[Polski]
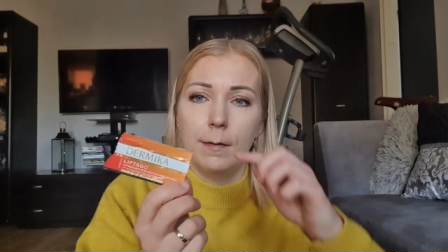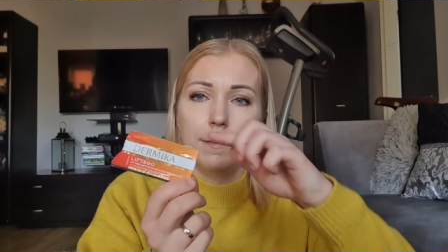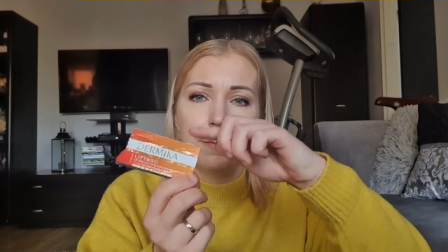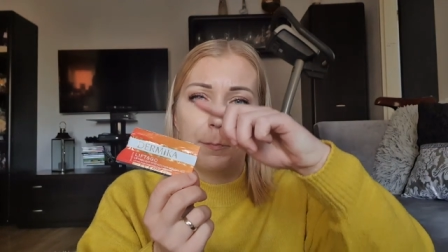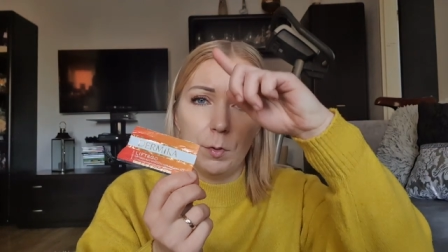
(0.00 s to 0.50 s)

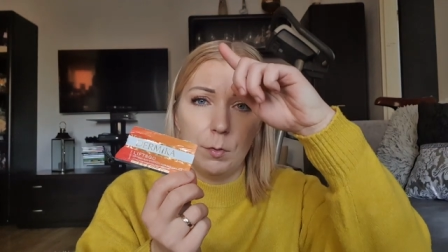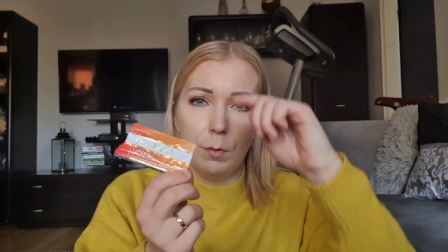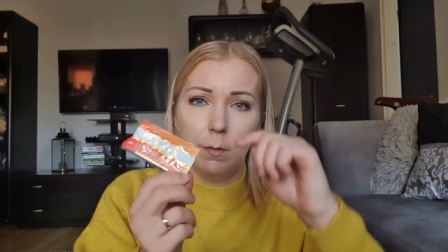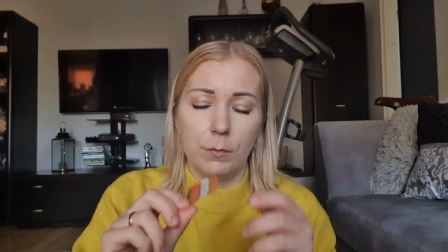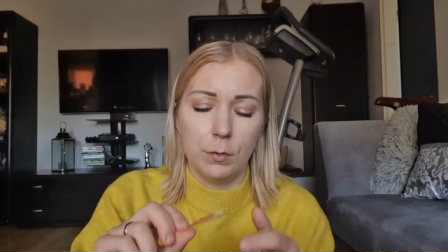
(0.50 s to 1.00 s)
w
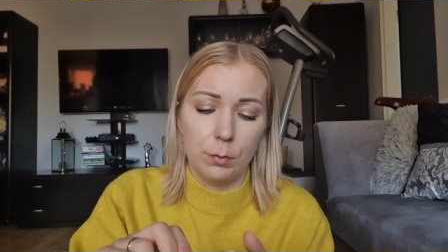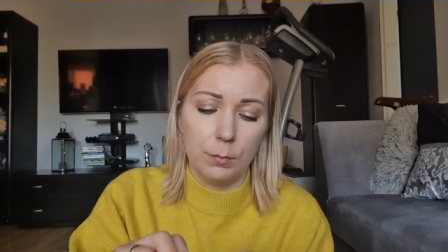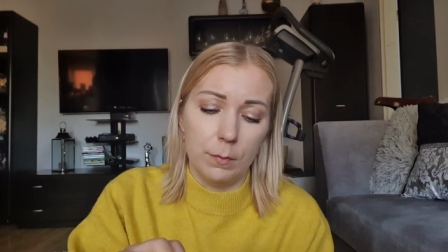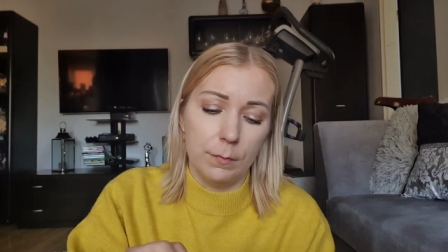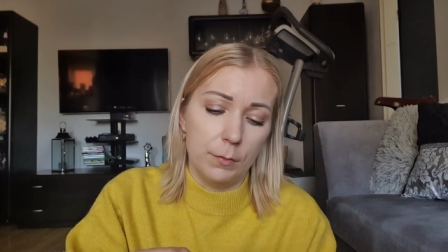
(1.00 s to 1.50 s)
potrójnie, w,
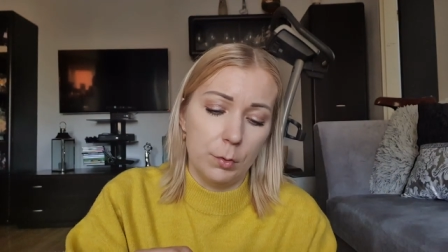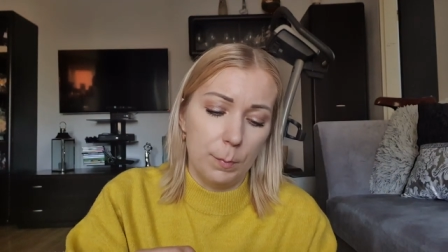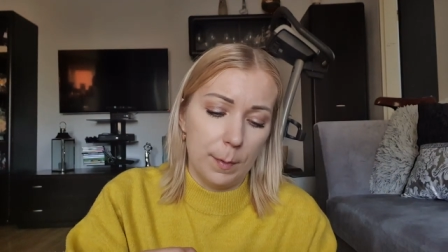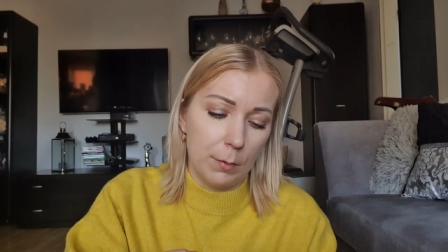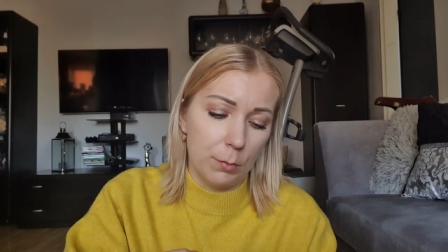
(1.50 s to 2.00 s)
w
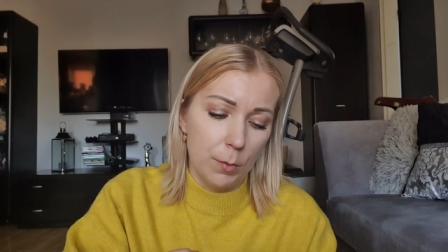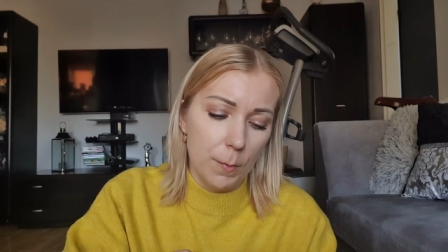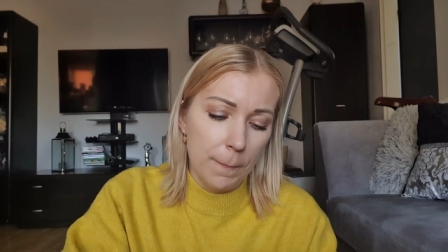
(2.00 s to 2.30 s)
trójpaku